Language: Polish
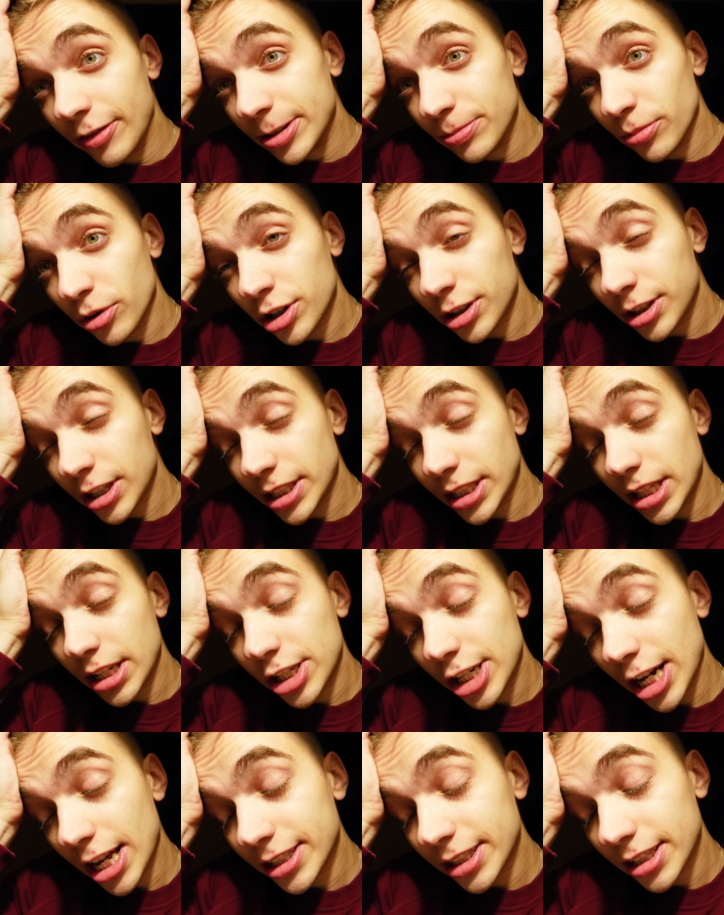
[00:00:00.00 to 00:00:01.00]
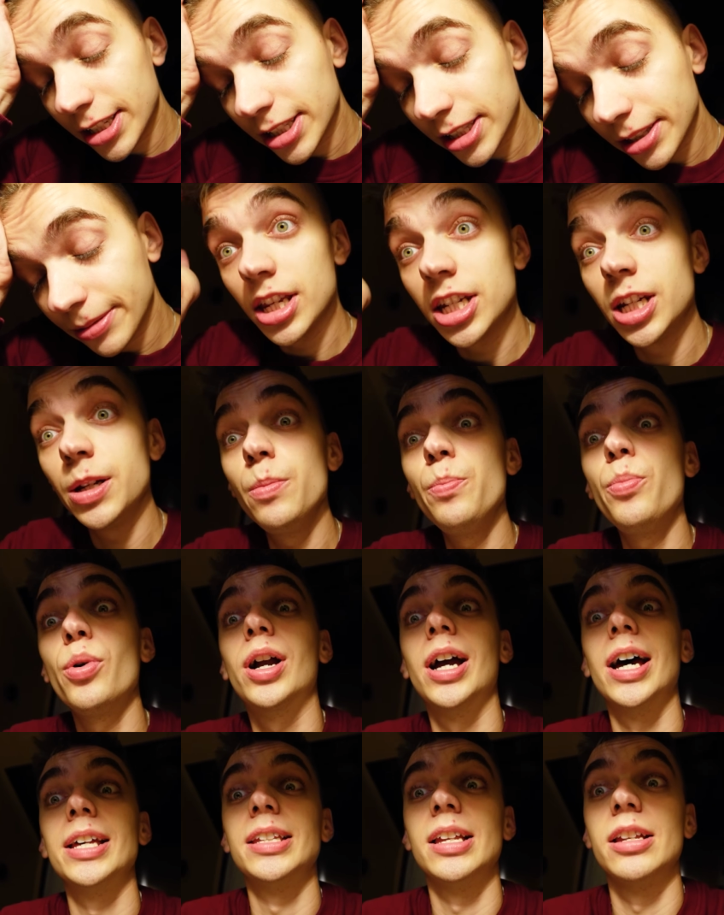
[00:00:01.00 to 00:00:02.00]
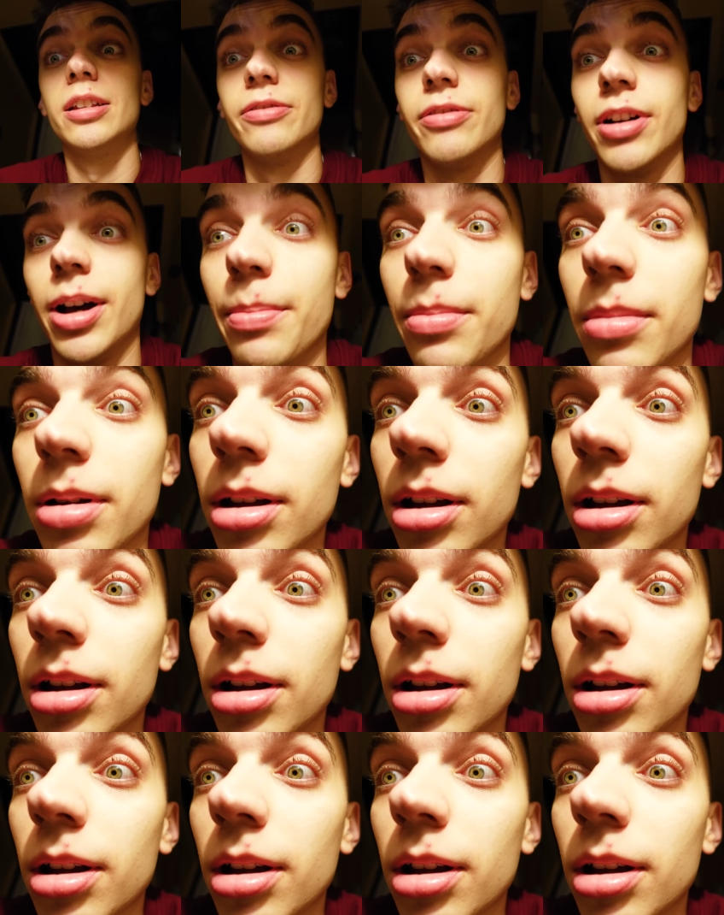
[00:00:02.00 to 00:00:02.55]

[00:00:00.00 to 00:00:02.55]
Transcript: Więc może teraz ten czas jest, żeby pokazać wam